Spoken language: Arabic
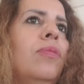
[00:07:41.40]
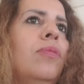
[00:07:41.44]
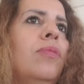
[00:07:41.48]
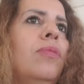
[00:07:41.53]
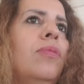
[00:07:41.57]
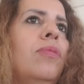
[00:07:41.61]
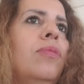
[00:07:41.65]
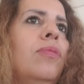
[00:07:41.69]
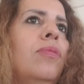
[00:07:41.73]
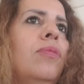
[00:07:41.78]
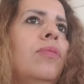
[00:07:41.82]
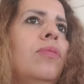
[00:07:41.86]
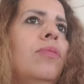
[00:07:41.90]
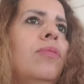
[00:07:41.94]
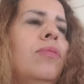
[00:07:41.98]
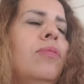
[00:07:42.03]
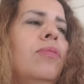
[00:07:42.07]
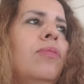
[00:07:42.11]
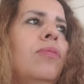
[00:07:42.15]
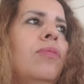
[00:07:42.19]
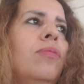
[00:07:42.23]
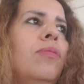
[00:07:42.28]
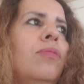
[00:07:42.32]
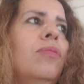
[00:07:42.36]
الغمه
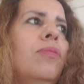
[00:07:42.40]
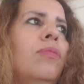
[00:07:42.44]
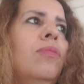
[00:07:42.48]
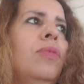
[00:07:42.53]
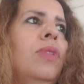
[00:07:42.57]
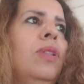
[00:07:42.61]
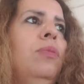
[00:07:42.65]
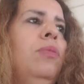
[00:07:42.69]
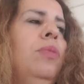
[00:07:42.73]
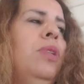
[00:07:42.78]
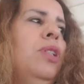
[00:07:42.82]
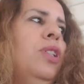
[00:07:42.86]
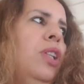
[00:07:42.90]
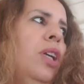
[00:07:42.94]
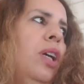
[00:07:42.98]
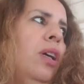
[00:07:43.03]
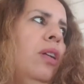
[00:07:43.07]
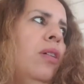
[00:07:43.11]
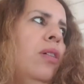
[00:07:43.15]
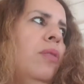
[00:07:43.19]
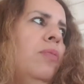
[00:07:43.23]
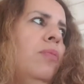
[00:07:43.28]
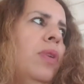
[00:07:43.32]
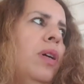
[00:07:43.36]
ماشي غير
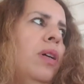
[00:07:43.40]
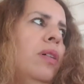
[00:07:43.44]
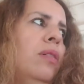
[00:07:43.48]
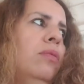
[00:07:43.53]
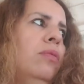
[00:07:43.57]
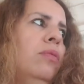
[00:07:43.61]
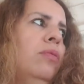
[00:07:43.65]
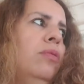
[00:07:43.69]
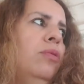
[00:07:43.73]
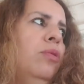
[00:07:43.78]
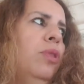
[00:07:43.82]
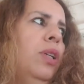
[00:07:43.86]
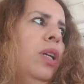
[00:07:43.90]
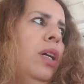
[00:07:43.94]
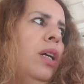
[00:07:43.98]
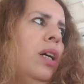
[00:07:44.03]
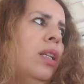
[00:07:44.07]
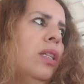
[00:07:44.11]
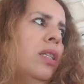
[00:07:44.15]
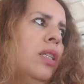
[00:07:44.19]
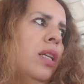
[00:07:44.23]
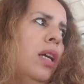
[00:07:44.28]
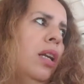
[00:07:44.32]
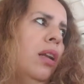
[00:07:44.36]
الغمه وانا
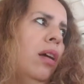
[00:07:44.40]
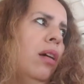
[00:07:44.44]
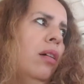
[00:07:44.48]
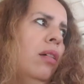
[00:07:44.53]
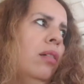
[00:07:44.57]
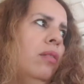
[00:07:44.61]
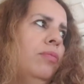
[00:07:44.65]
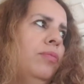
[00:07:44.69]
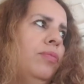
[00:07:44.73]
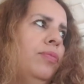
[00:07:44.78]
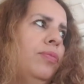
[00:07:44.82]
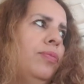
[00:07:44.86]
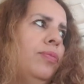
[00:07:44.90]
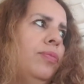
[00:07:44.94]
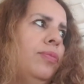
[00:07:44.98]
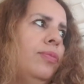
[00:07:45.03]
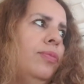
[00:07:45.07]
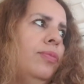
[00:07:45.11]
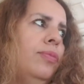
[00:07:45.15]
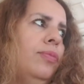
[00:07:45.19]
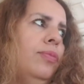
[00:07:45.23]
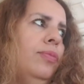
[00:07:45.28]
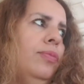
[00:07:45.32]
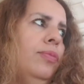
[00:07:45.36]
كنتخنق
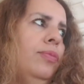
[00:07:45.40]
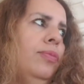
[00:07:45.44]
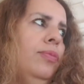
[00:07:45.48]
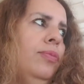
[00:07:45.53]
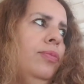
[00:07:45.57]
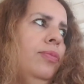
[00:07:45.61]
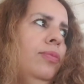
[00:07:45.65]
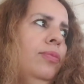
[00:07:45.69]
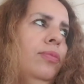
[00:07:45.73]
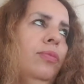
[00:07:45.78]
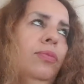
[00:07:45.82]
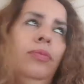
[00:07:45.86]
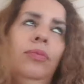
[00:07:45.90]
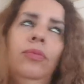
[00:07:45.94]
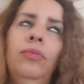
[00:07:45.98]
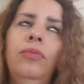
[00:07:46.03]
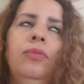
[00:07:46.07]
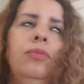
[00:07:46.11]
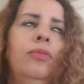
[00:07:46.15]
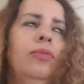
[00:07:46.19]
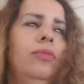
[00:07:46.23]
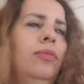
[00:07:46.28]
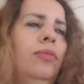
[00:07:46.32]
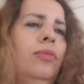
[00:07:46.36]
آه،
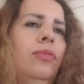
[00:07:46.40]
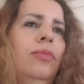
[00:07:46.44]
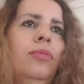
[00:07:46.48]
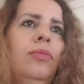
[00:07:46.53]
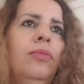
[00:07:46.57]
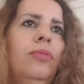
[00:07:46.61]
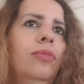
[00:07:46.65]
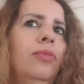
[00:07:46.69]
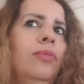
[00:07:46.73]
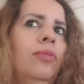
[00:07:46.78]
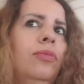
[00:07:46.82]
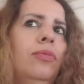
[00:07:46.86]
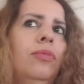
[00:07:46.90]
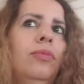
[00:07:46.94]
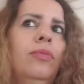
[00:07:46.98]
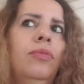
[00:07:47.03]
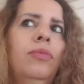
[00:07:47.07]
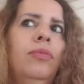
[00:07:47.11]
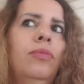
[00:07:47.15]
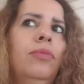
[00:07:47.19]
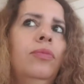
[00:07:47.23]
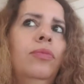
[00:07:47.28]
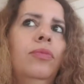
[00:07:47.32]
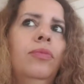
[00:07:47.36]
كاين اللي كاع يتخنق
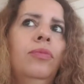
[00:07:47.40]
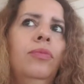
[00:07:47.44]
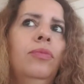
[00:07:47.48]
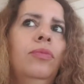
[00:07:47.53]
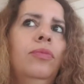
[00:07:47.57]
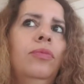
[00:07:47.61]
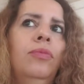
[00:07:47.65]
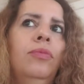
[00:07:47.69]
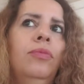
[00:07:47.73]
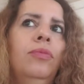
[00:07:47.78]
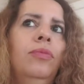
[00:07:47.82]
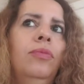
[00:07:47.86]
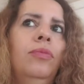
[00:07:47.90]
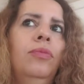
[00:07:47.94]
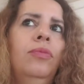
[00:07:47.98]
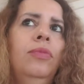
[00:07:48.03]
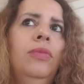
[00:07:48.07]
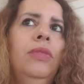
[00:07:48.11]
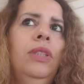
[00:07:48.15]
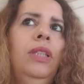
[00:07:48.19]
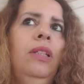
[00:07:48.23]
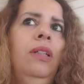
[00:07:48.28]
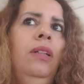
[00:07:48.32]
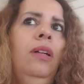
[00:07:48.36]
كاع ما نقدش
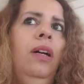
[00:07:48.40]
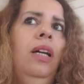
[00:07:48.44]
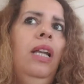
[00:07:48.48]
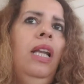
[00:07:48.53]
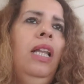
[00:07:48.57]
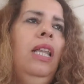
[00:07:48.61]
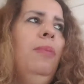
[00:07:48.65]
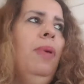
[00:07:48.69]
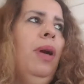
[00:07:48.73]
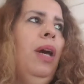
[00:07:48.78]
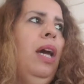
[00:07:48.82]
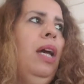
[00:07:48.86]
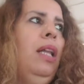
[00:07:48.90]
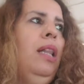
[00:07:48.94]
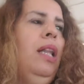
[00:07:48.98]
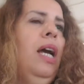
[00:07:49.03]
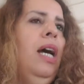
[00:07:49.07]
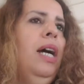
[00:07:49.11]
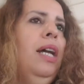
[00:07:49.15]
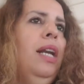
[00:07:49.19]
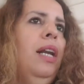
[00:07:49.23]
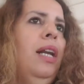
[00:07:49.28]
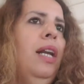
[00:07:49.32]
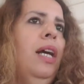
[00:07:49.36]
انا دابا غير هاد
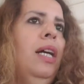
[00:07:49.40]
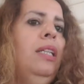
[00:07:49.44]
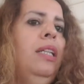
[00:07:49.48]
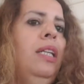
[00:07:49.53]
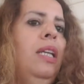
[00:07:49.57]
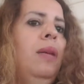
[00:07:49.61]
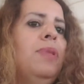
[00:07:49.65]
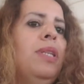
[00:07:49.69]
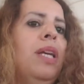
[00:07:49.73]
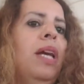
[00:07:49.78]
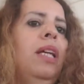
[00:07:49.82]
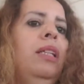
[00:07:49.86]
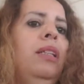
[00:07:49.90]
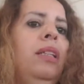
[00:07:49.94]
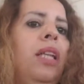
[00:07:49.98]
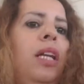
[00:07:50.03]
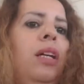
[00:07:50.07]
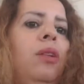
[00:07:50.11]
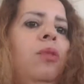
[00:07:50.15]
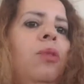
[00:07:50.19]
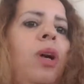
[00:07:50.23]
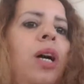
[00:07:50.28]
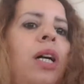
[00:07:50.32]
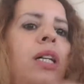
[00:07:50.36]
الحراره هذه لابسه غير
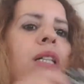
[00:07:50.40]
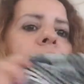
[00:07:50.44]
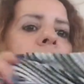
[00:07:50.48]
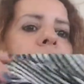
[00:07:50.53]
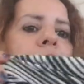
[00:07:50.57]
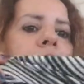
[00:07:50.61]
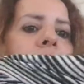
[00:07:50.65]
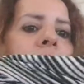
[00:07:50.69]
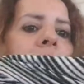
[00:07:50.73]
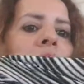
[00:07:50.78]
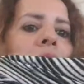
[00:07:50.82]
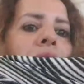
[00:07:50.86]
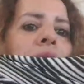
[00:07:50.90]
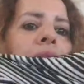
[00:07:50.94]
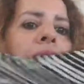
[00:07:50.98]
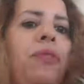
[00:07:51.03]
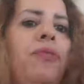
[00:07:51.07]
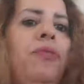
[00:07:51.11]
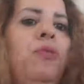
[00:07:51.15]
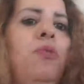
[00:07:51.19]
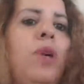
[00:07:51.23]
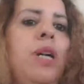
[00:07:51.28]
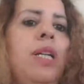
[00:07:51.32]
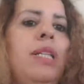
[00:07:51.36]
تريكو هذا زعما
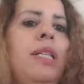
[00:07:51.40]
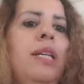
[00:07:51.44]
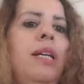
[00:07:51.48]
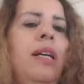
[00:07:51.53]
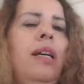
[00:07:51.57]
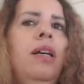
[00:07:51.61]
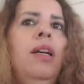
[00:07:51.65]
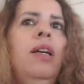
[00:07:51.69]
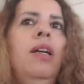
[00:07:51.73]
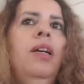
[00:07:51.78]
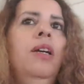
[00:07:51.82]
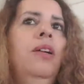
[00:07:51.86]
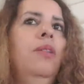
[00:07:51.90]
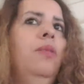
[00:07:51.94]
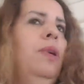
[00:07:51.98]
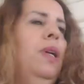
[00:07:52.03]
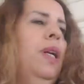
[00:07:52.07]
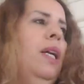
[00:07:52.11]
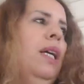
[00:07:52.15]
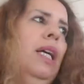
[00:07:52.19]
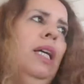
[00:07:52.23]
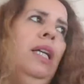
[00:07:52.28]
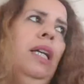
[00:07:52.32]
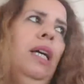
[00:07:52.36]
خفيف وواسع
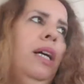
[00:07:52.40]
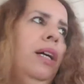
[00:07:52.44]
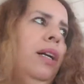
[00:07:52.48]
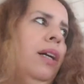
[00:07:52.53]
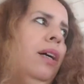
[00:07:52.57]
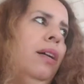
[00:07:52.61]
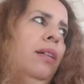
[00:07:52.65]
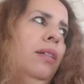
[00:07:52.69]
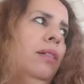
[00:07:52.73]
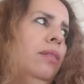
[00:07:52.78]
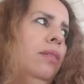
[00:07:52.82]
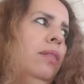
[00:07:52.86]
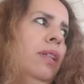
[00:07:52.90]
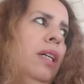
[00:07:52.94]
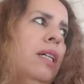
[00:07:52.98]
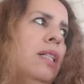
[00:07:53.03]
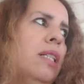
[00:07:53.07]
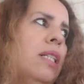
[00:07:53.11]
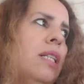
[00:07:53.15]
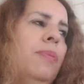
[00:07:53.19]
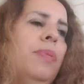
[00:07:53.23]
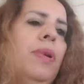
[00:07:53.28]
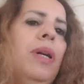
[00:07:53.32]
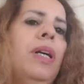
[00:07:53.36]
ولكن حراره
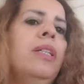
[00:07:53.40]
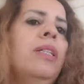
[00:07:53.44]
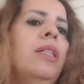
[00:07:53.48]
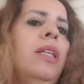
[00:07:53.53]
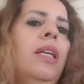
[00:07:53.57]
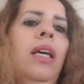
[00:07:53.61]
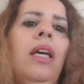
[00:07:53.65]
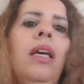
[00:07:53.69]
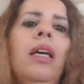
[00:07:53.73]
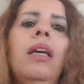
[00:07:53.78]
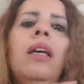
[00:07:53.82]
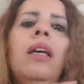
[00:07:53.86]
حاسه براسي